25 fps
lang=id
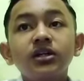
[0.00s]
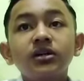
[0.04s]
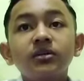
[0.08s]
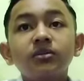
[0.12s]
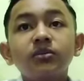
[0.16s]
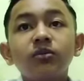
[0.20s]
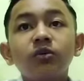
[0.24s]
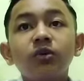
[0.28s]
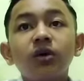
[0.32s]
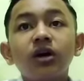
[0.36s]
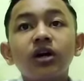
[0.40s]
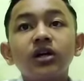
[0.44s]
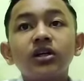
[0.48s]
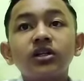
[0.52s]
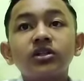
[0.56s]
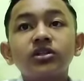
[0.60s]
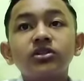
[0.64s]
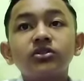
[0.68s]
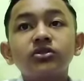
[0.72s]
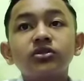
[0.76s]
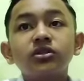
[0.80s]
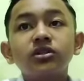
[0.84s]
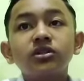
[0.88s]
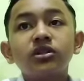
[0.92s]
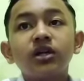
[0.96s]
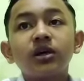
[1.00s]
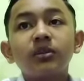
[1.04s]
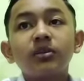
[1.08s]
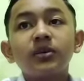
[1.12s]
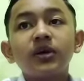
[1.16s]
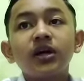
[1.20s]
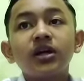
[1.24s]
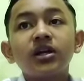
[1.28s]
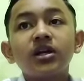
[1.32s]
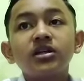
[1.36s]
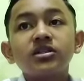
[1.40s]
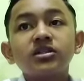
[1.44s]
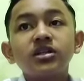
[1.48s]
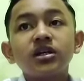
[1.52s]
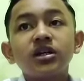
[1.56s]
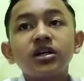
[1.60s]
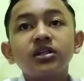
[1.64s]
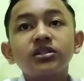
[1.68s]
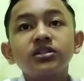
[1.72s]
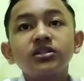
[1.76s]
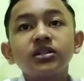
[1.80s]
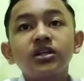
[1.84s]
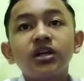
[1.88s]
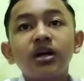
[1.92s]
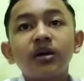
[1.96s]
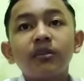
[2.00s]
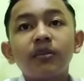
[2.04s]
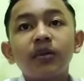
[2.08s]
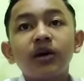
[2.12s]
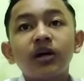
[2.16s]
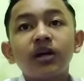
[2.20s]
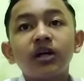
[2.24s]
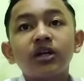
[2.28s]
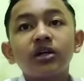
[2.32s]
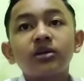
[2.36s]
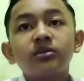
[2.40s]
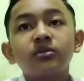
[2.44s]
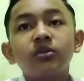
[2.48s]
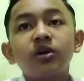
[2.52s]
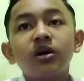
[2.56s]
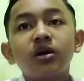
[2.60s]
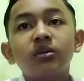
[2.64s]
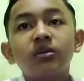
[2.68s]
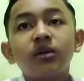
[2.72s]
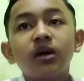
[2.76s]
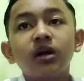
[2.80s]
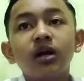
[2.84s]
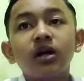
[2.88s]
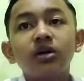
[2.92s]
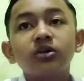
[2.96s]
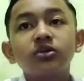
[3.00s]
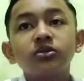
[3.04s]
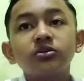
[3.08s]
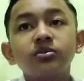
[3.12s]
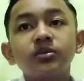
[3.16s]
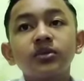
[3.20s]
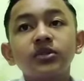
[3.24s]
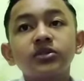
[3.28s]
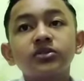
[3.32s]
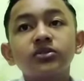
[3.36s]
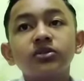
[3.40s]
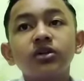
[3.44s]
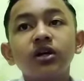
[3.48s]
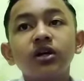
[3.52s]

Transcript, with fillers: buah itu tetapi ada syaratnya Pangeran Muhammad harus masuk